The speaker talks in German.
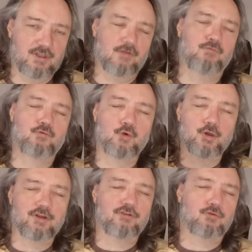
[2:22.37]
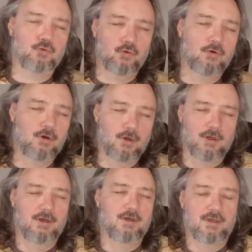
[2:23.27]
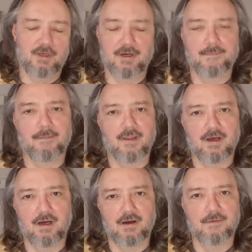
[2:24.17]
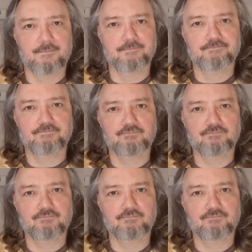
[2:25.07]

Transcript: dann würdest du ja, ähm,